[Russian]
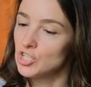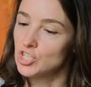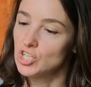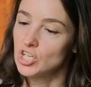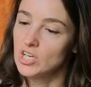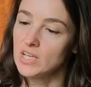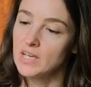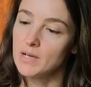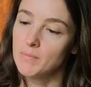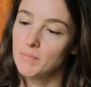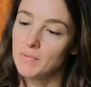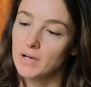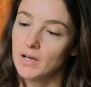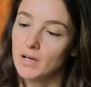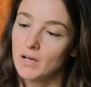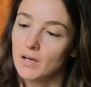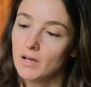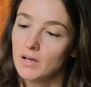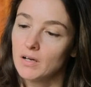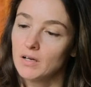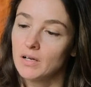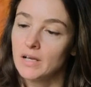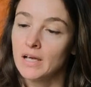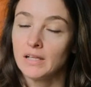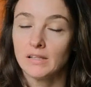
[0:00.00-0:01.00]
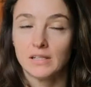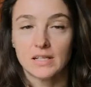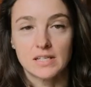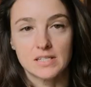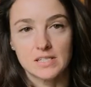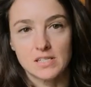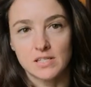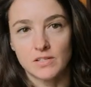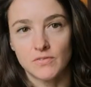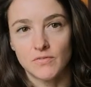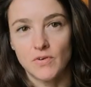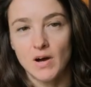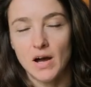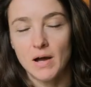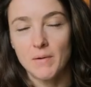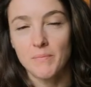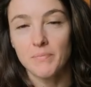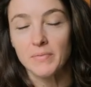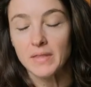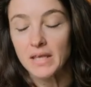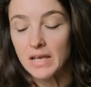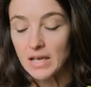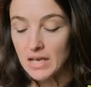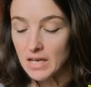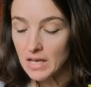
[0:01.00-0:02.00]
шлемы LS2
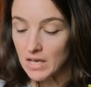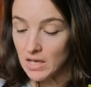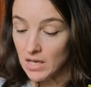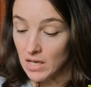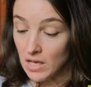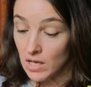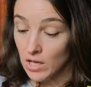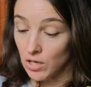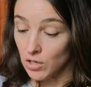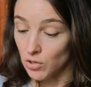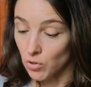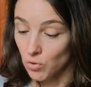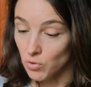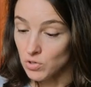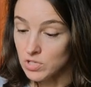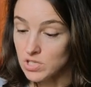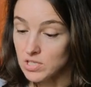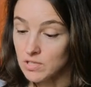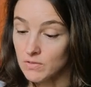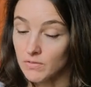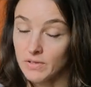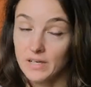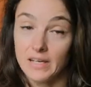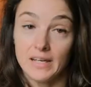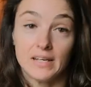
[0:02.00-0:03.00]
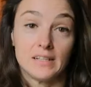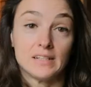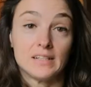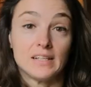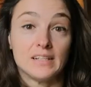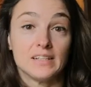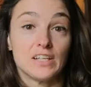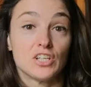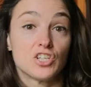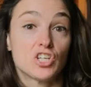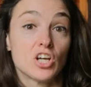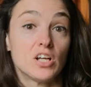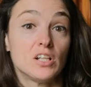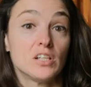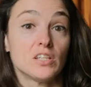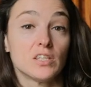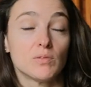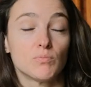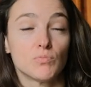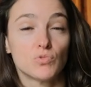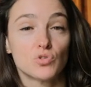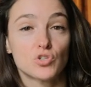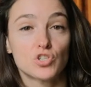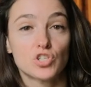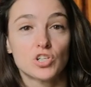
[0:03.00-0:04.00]
кроссовые. Для начала
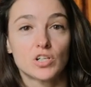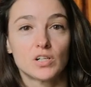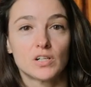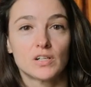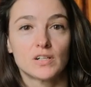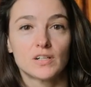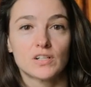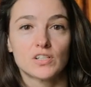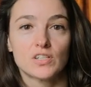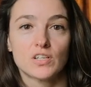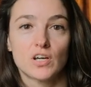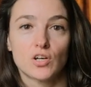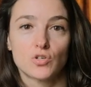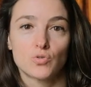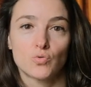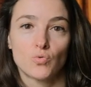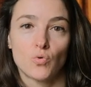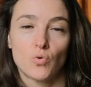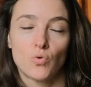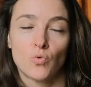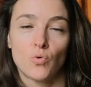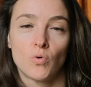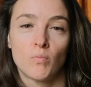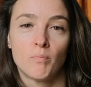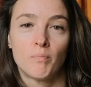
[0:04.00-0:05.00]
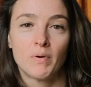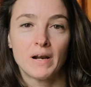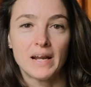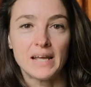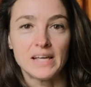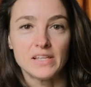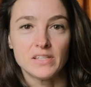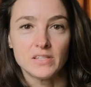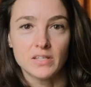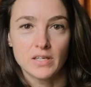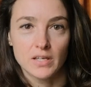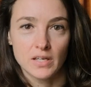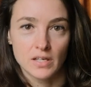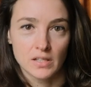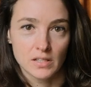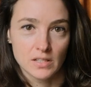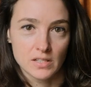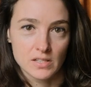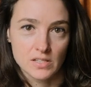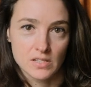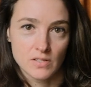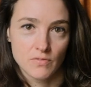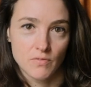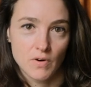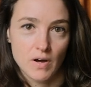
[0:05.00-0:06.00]
немножко расскажу о бренде
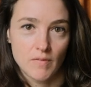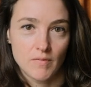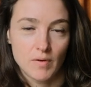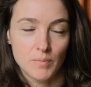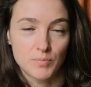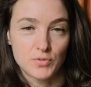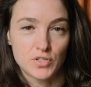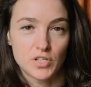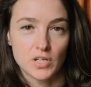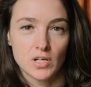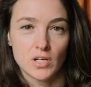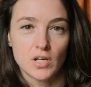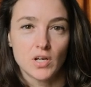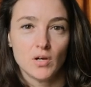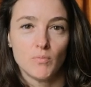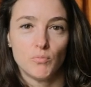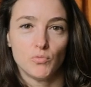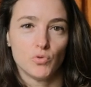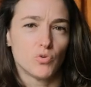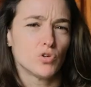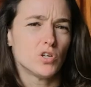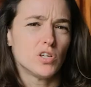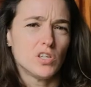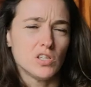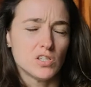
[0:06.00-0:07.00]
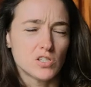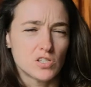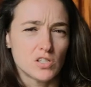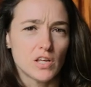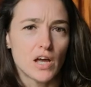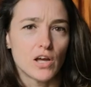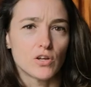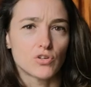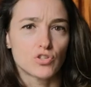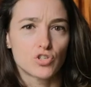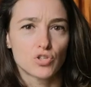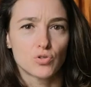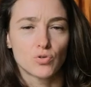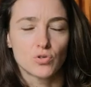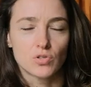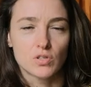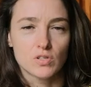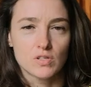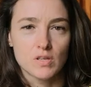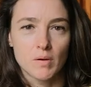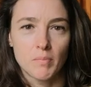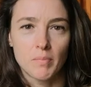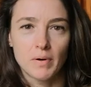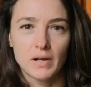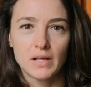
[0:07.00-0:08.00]
LS2. Вообще, многие не знают, что это
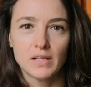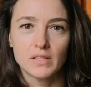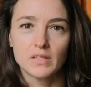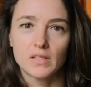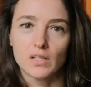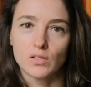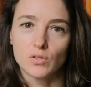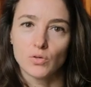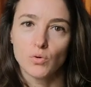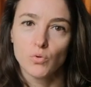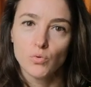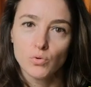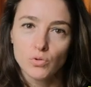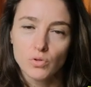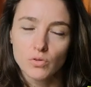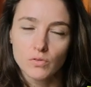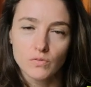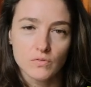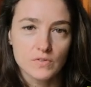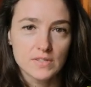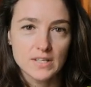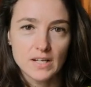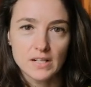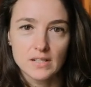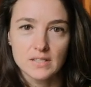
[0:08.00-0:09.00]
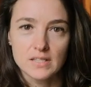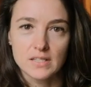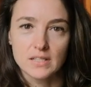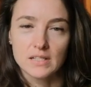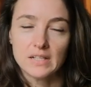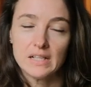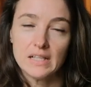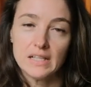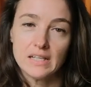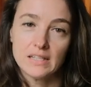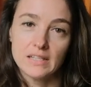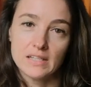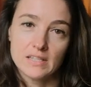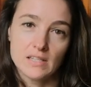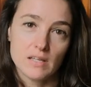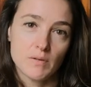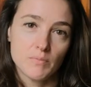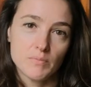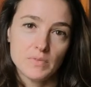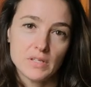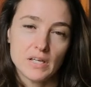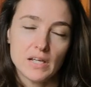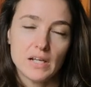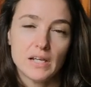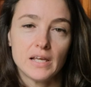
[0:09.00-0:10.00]
за бренд, откуда он взялся. На
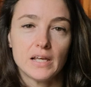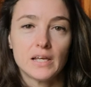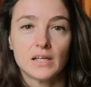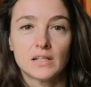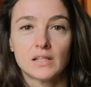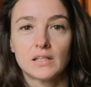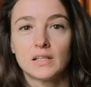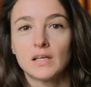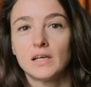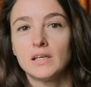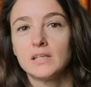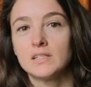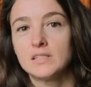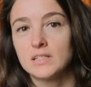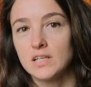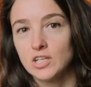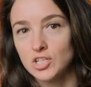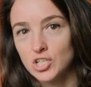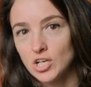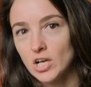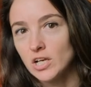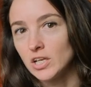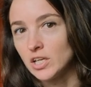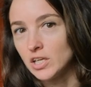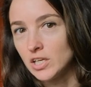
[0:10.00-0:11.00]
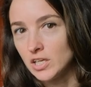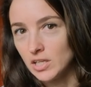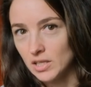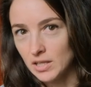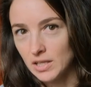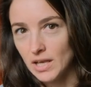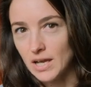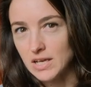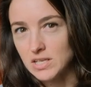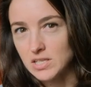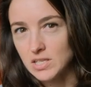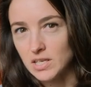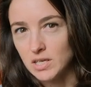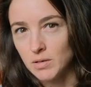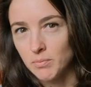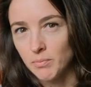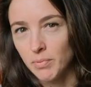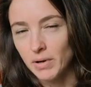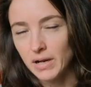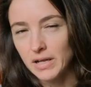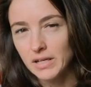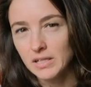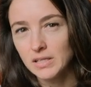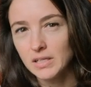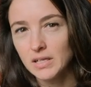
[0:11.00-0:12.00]
самом деле, это изначально китайский
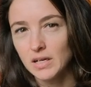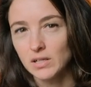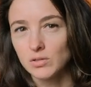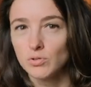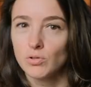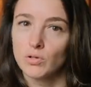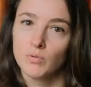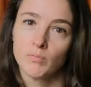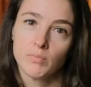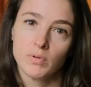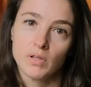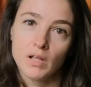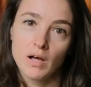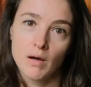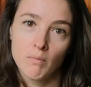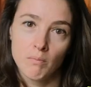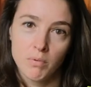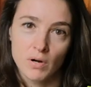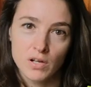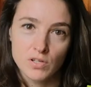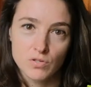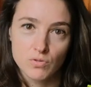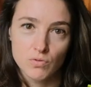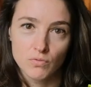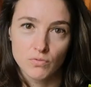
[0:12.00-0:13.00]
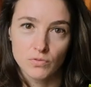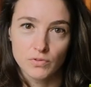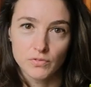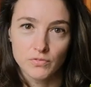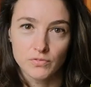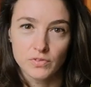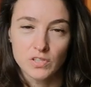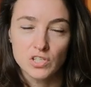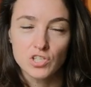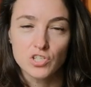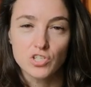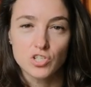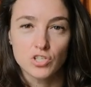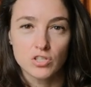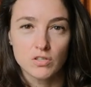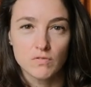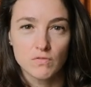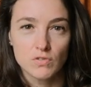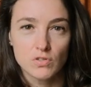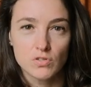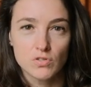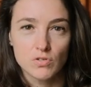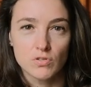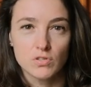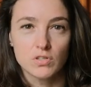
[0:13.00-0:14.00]
бренд, который был образован в
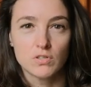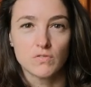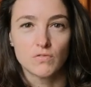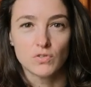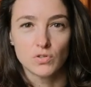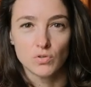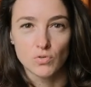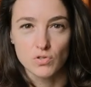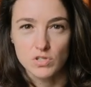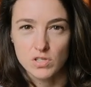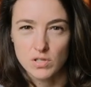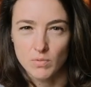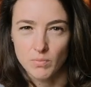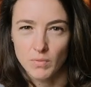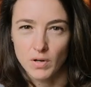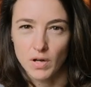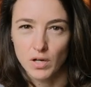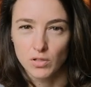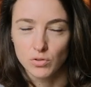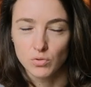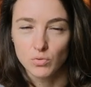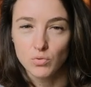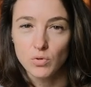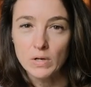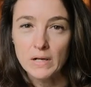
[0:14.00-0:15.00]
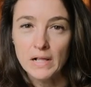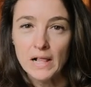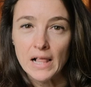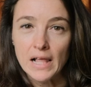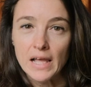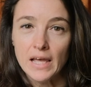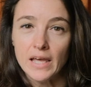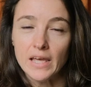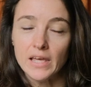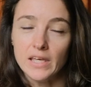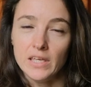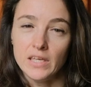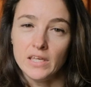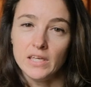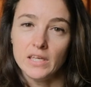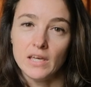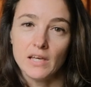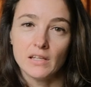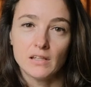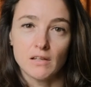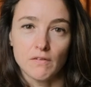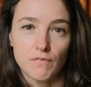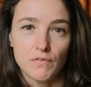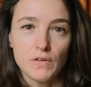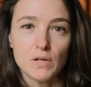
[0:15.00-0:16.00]
1990 году. И
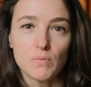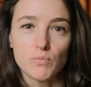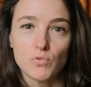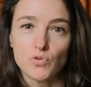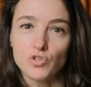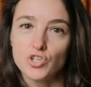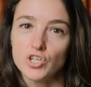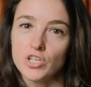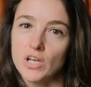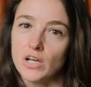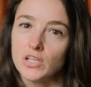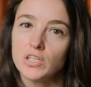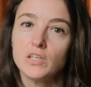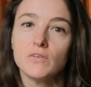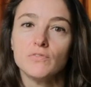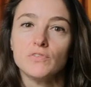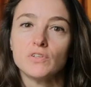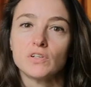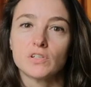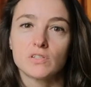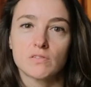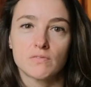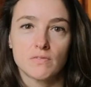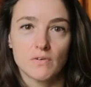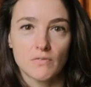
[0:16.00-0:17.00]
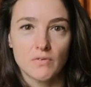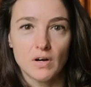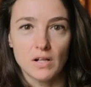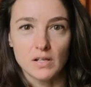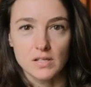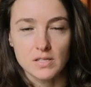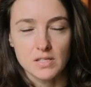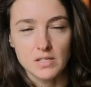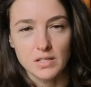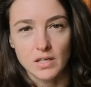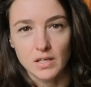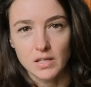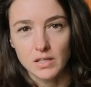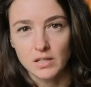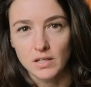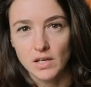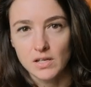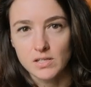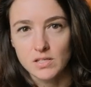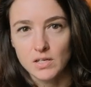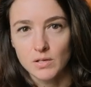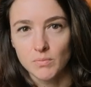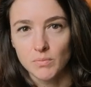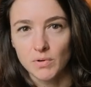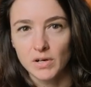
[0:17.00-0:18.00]
эта фирма очень активно развивалась на
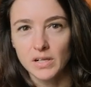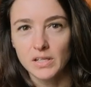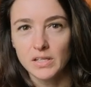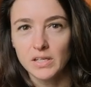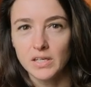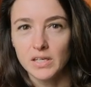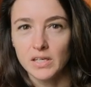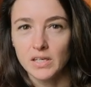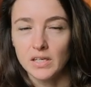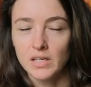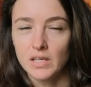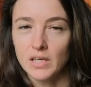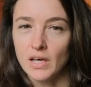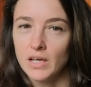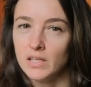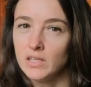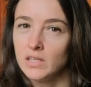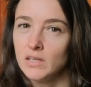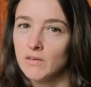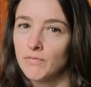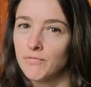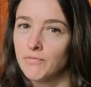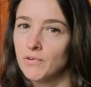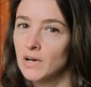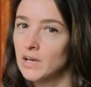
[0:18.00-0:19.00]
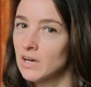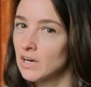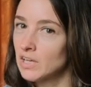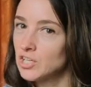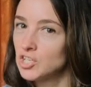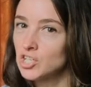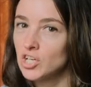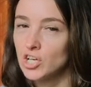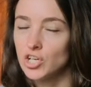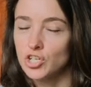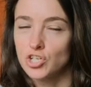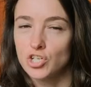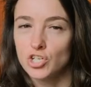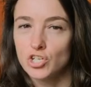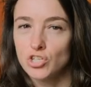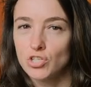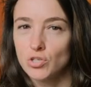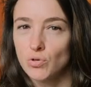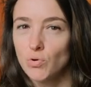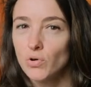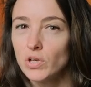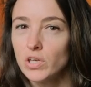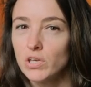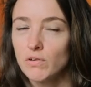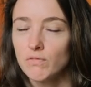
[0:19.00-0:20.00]
китайском рынке, и они в кратчайшие
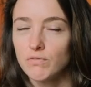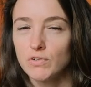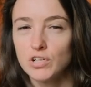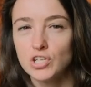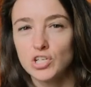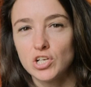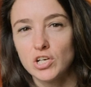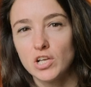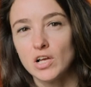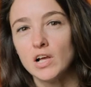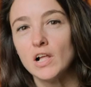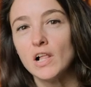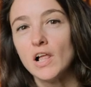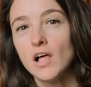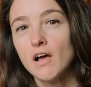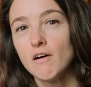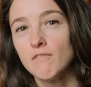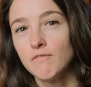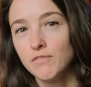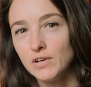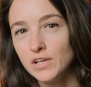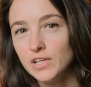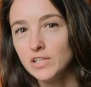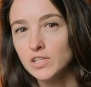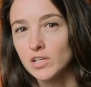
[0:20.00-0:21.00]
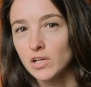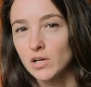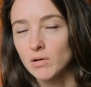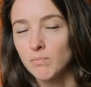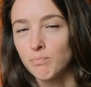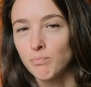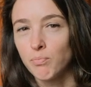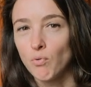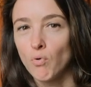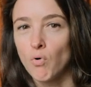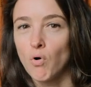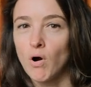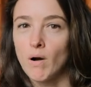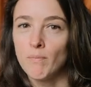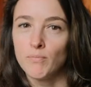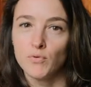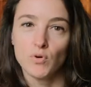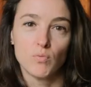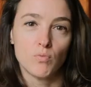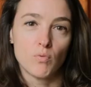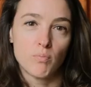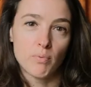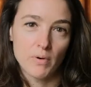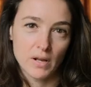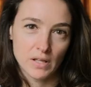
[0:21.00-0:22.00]
сроки вышли в лидеры по
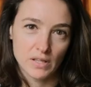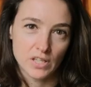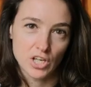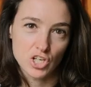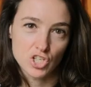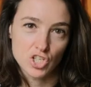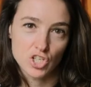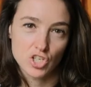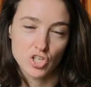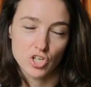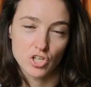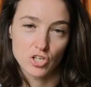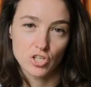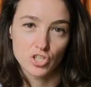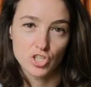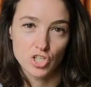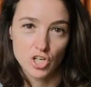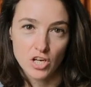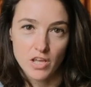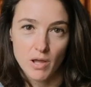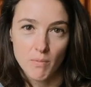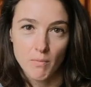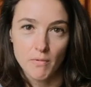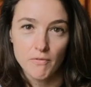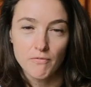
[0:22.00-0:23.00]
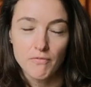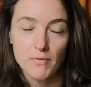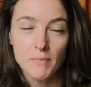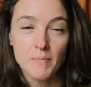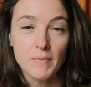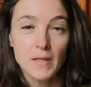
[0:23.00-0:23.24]
объему продаж э, шлемов.